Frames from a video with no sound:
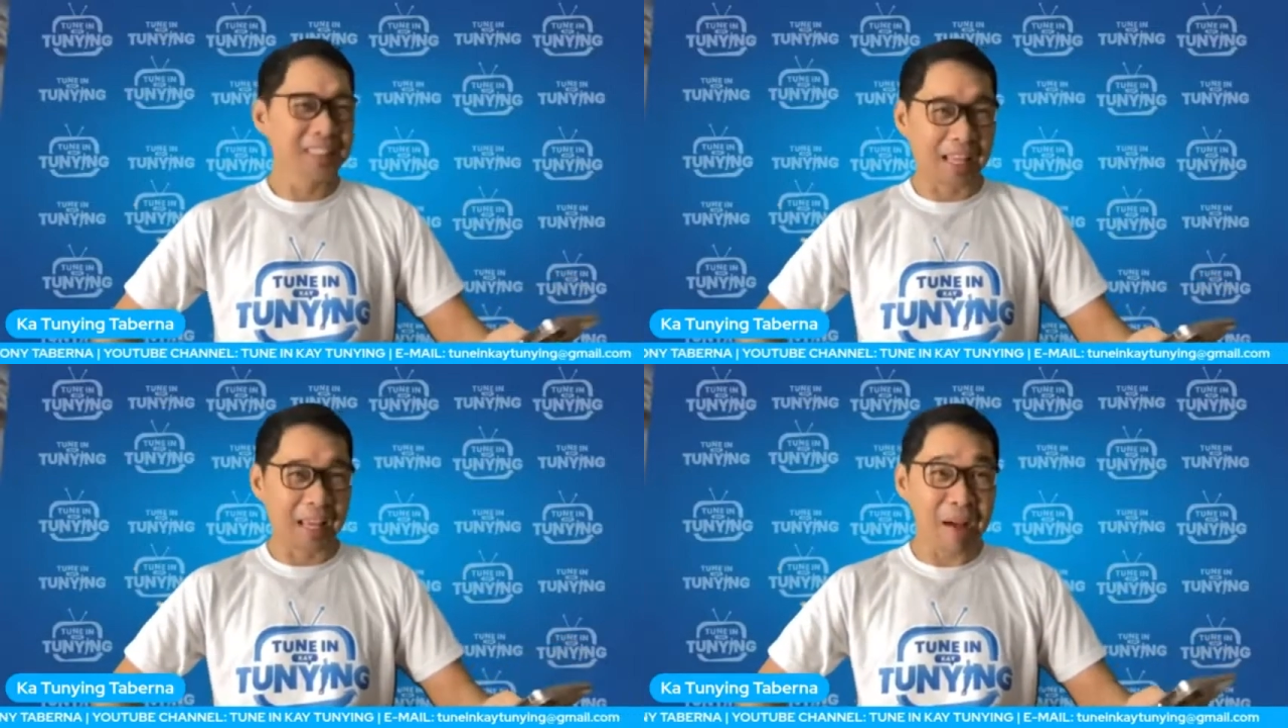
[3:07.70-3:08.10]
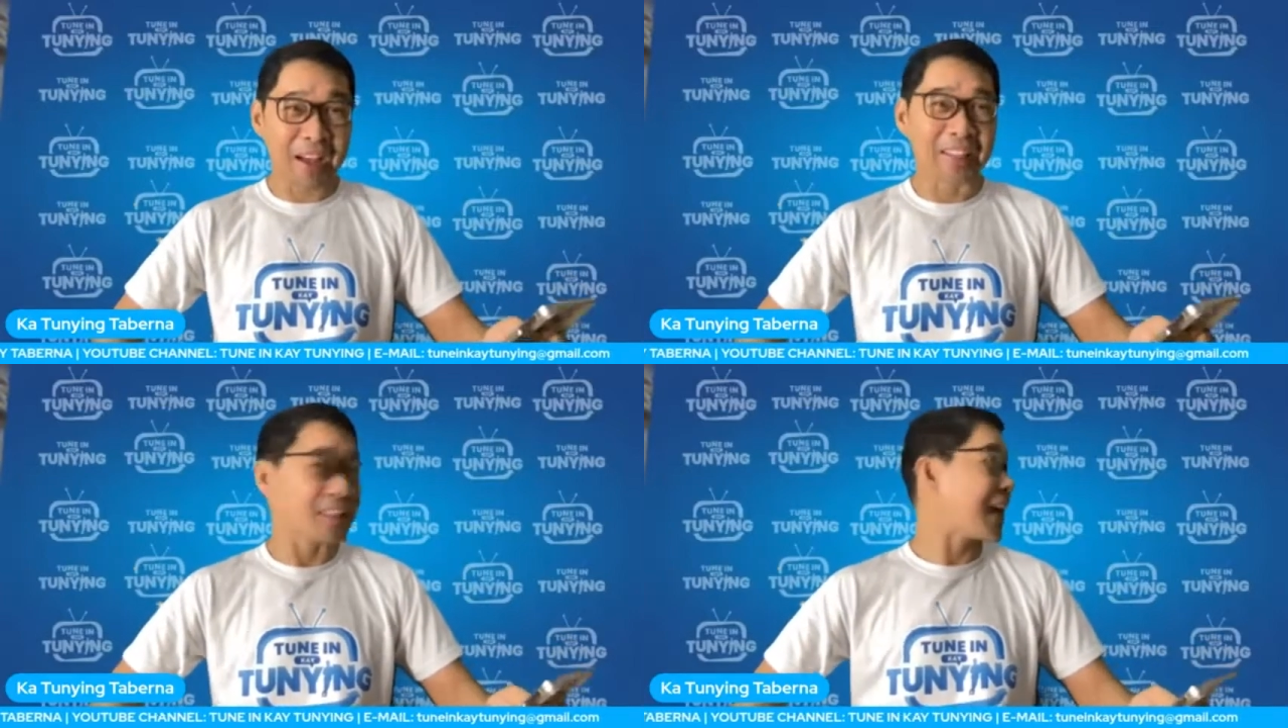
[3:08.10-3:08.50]
eh
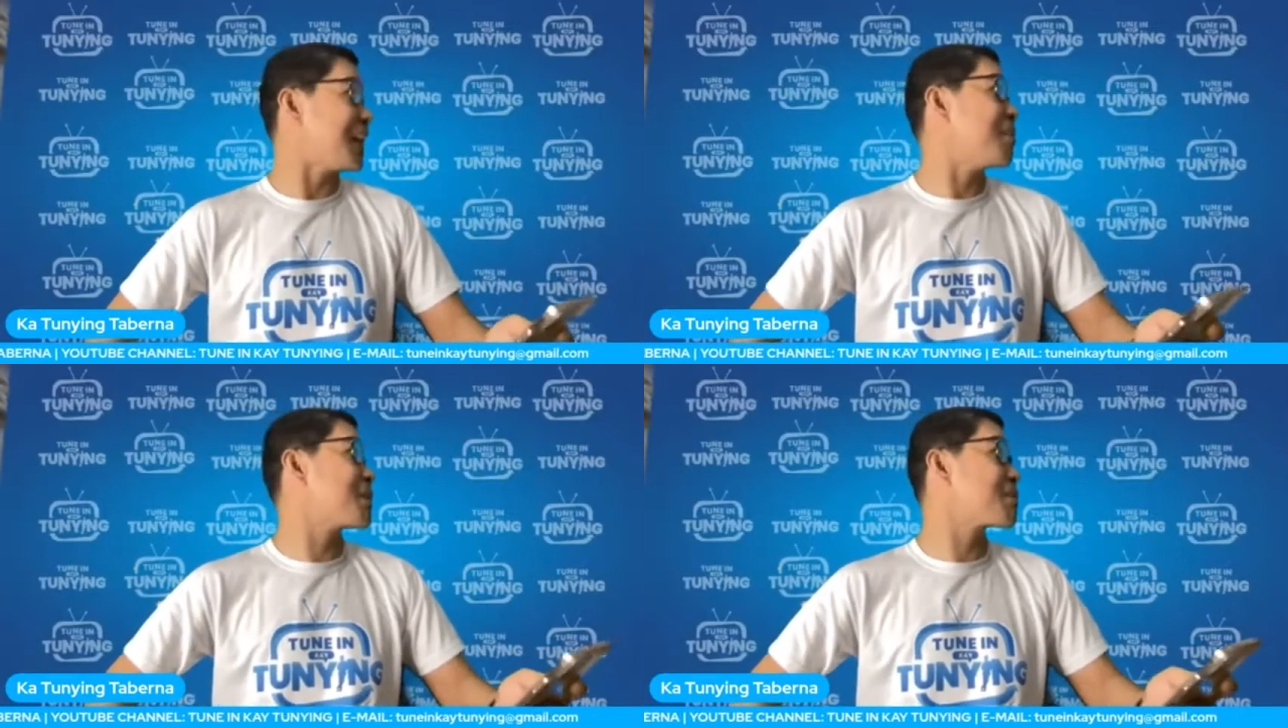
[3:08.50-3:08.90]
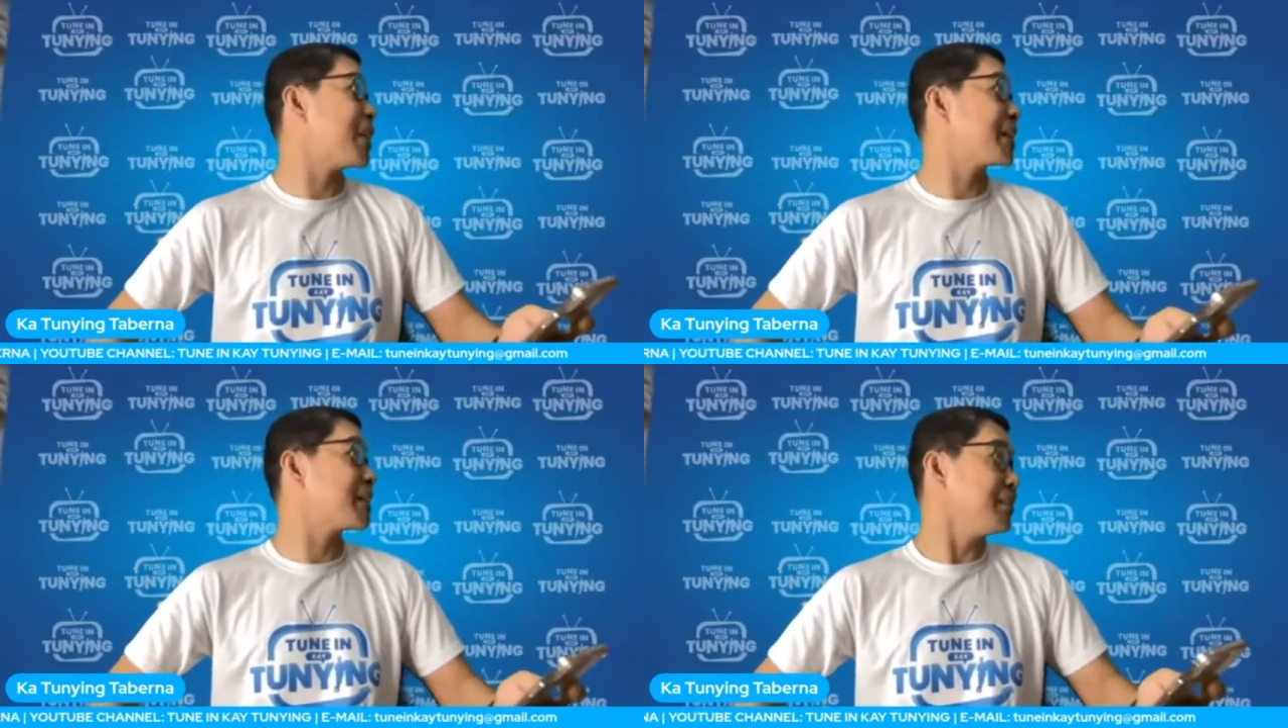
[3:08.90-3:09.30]
bakit? Nakalabas
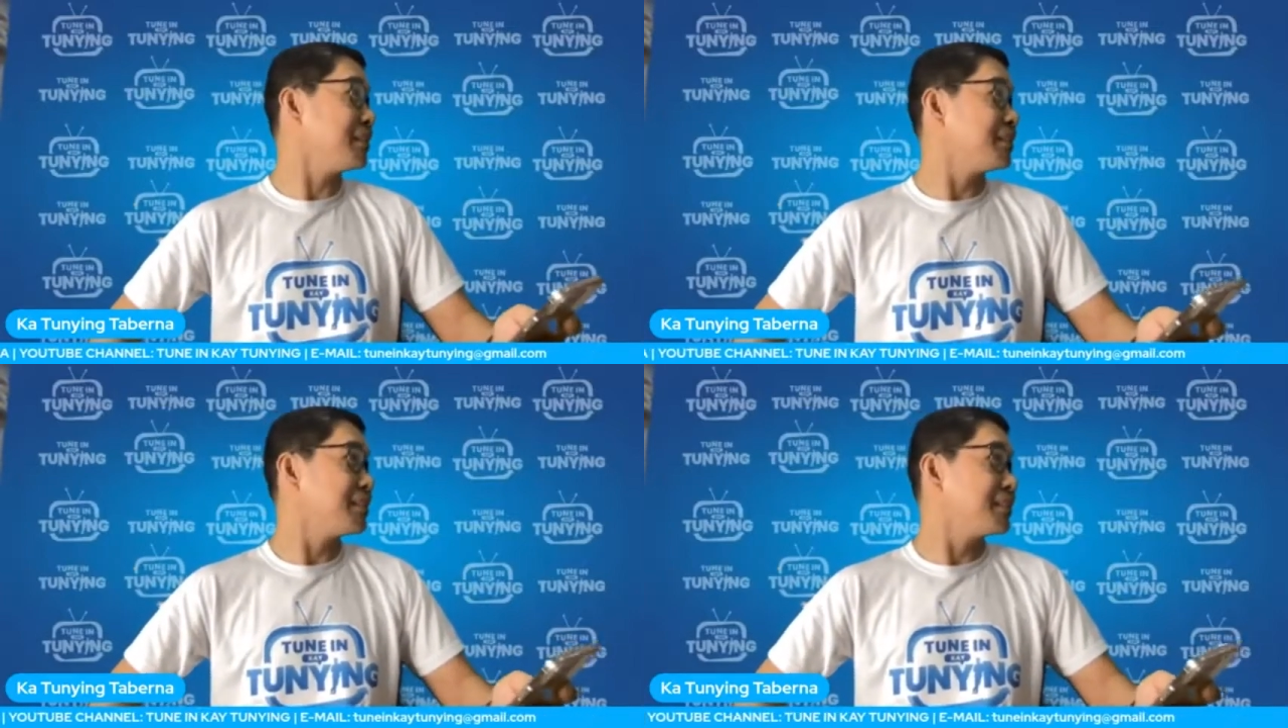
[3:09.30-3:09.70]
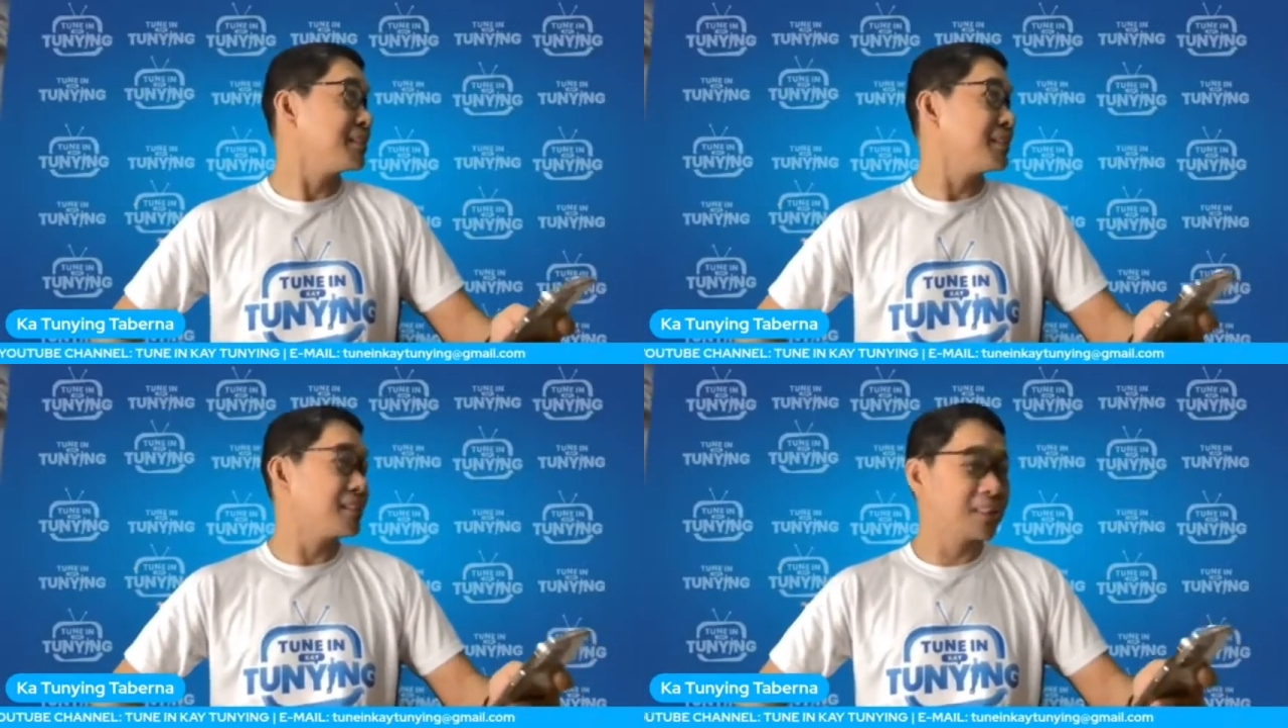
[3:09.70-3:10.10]
ba ito?
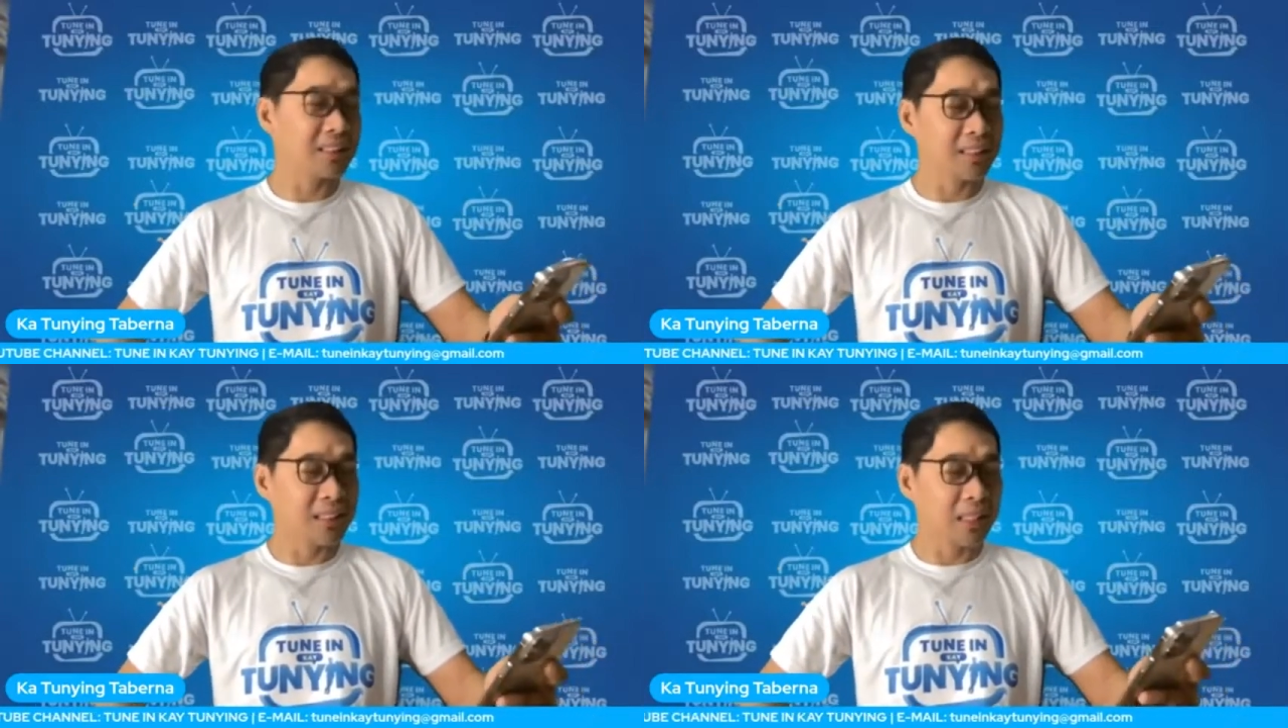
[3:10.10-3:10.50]
Huh?